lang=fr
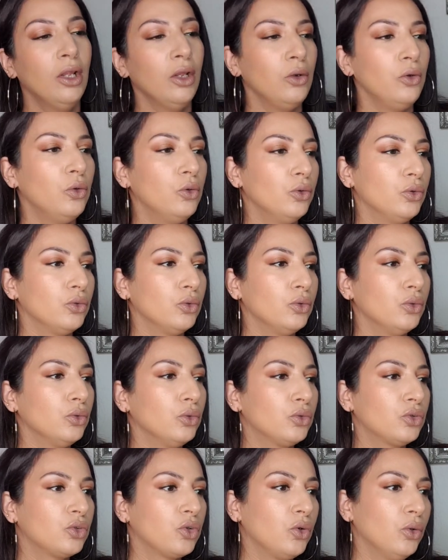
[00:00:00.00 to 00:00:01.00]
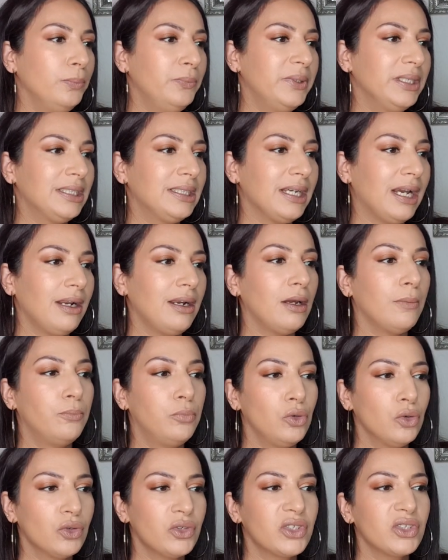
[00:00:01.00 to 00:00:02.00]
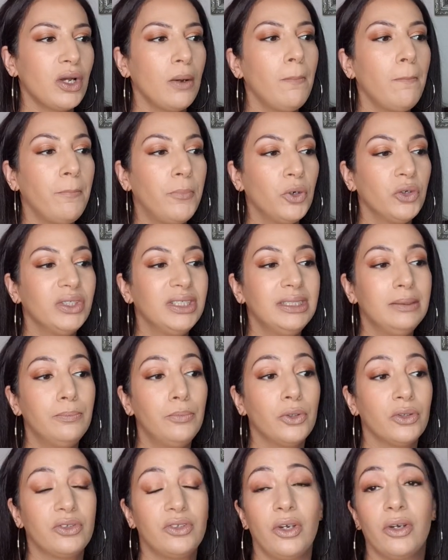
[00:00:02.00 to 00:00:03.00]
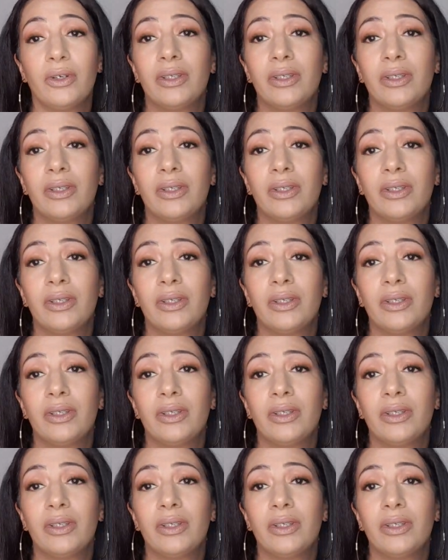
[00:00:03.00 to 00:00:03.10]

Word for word: Le Tropical Blossom Body Butter